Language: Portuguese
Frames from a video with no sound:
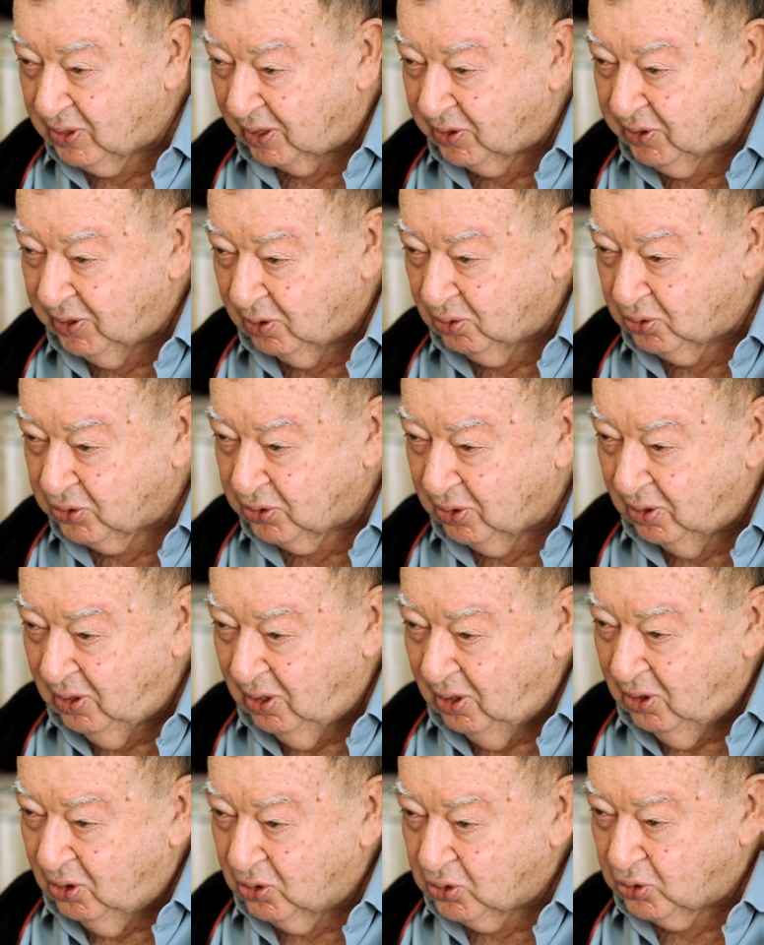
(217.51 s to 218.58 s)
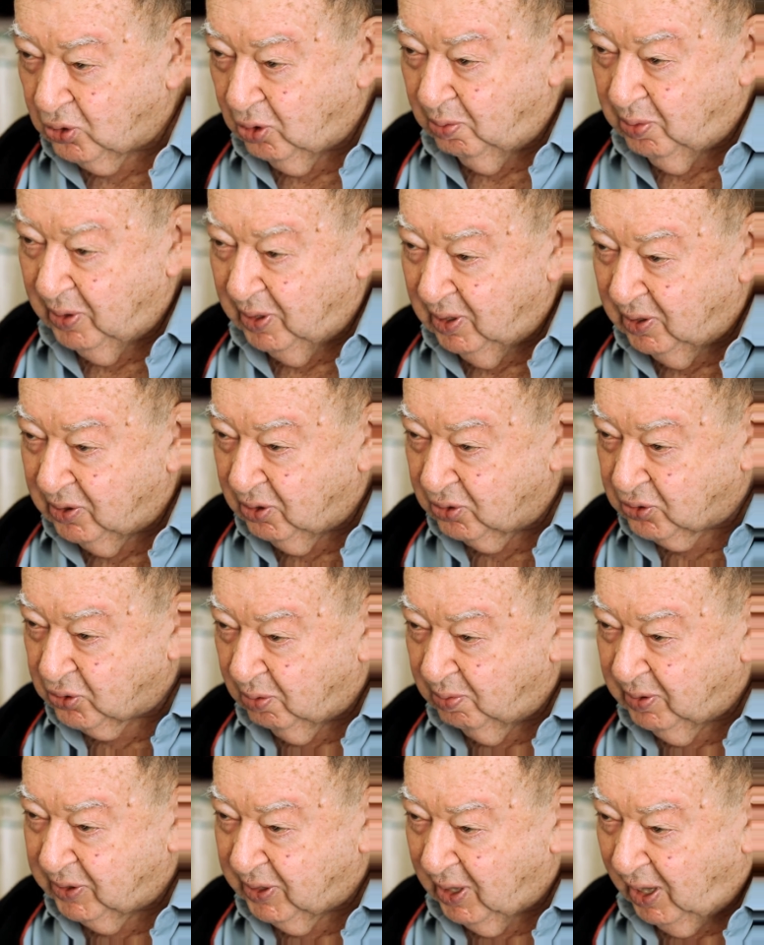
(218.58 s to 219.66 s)
artigos sobre
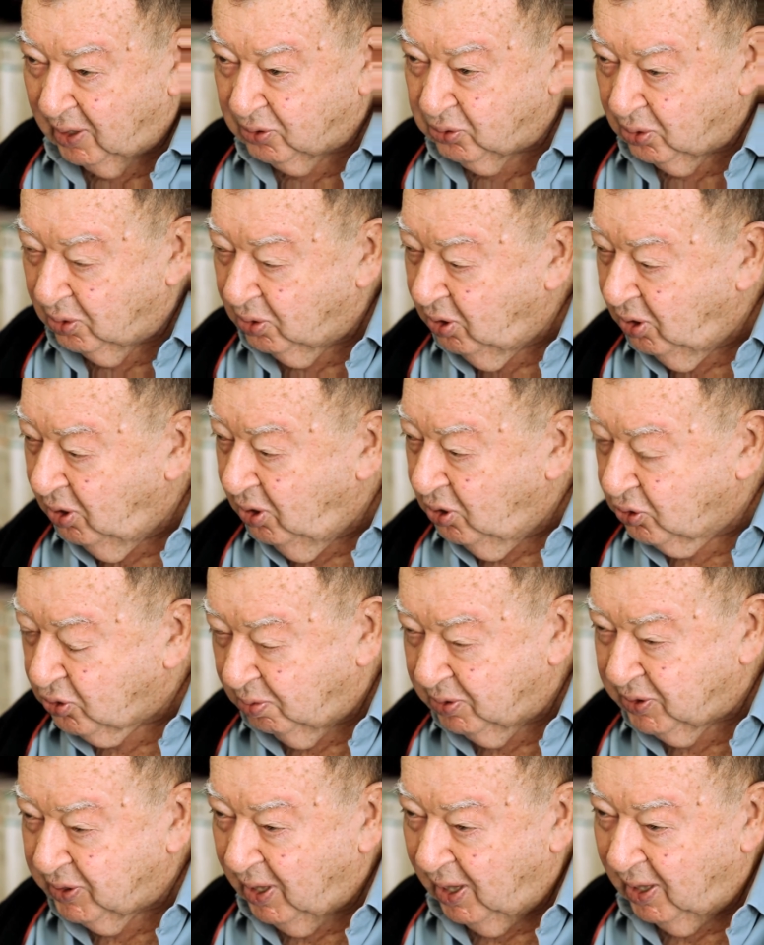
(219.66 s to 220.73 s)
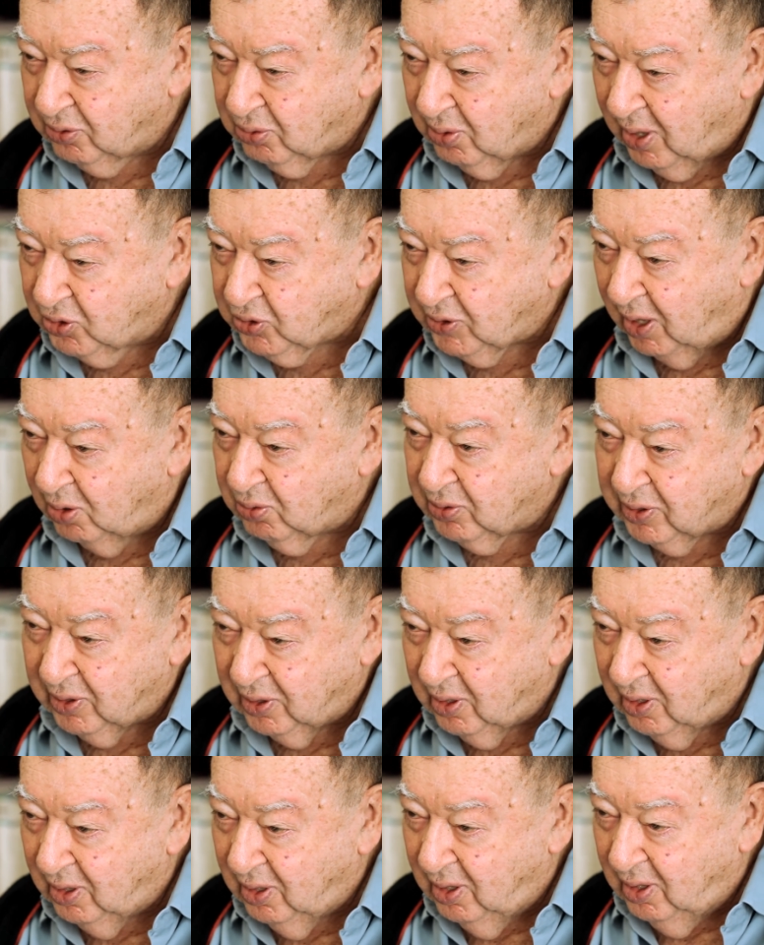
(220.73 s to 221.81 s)
sobre teatro, sobre teatro, acharam
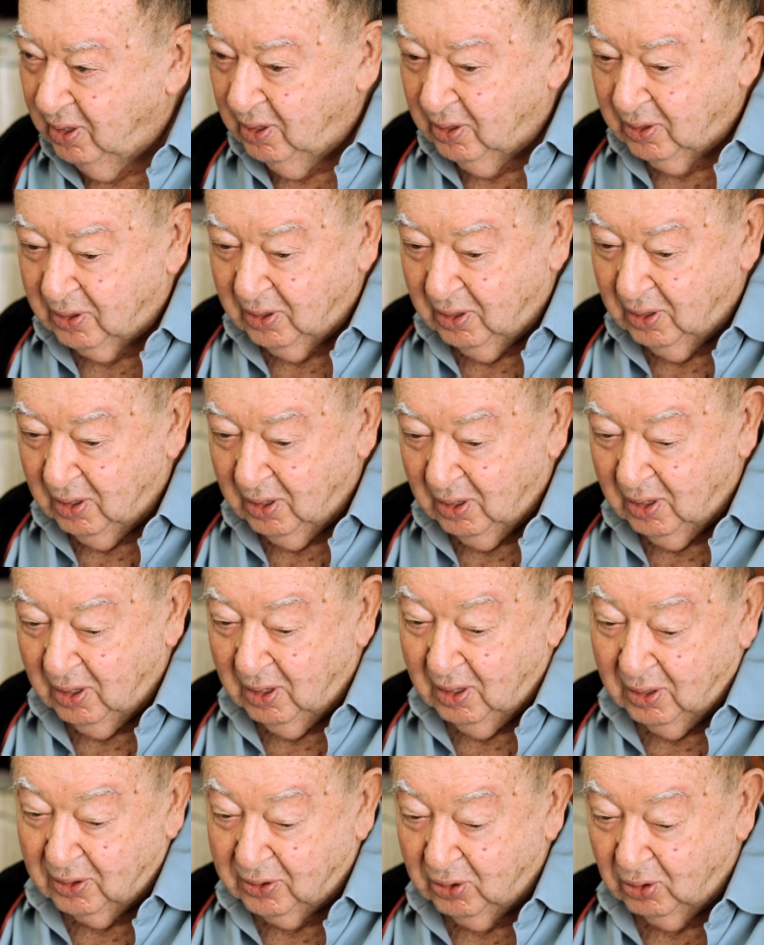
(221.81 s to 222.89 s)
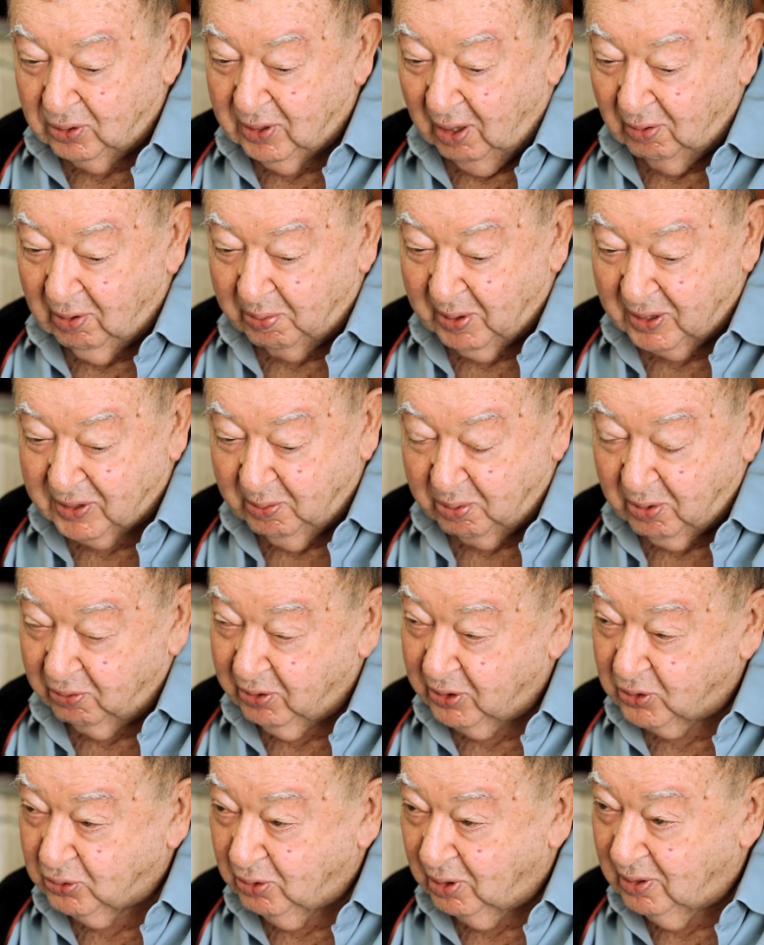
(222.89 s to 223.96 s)
que que, eh, que eu dava para ser
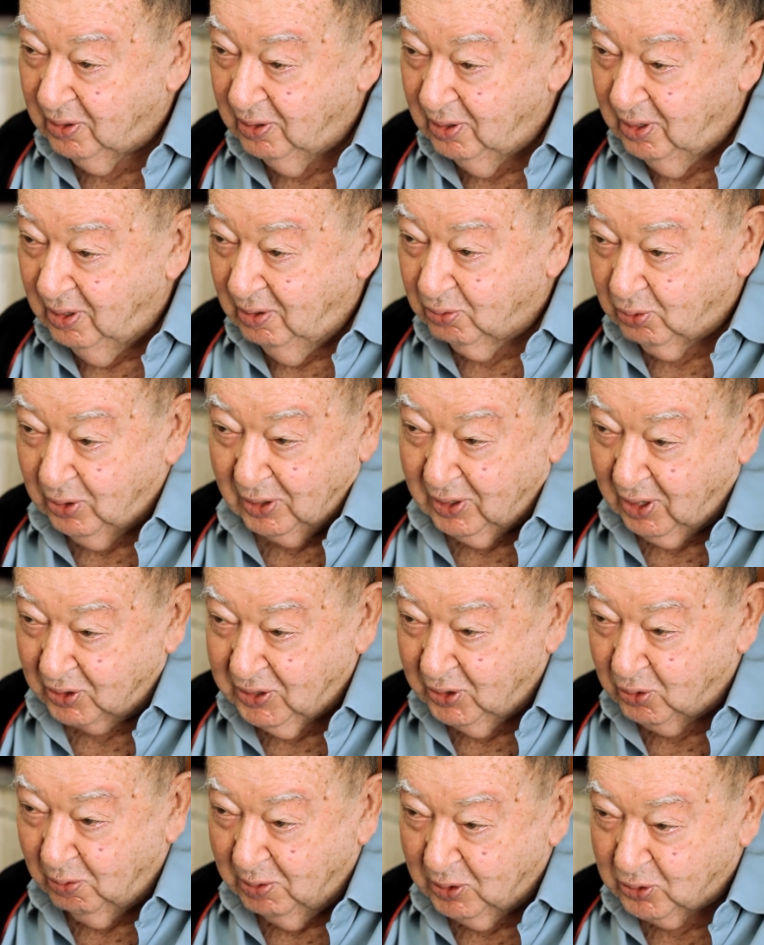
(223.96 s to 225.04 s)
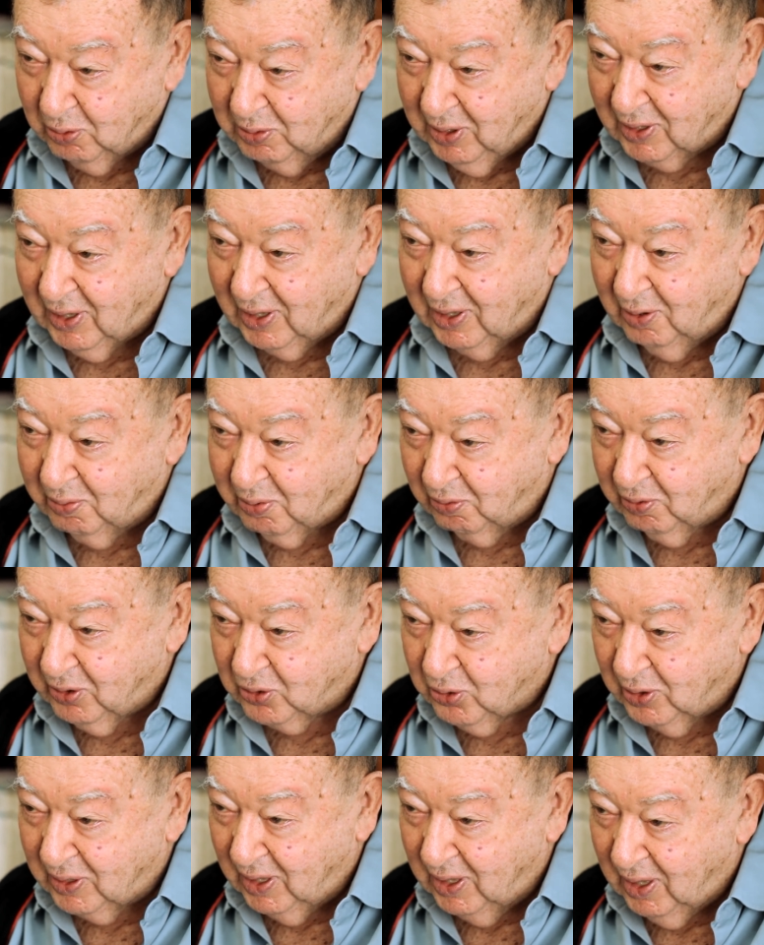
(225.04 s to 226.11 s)
professor. Foi que assim começou minha carreira
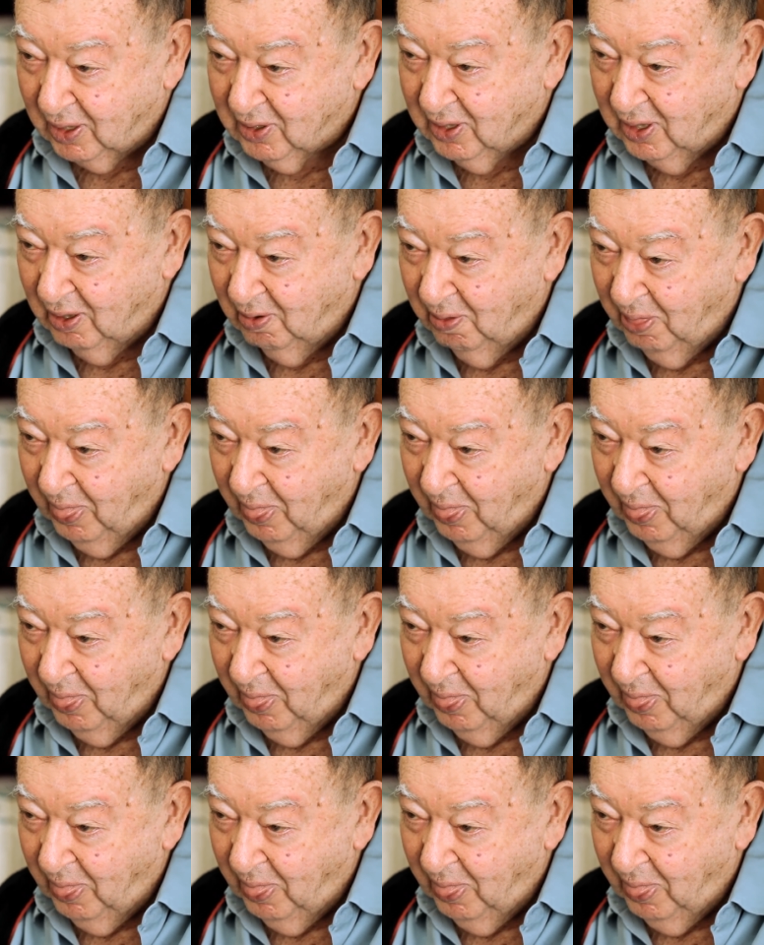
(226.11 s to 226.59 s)
professor na IAD,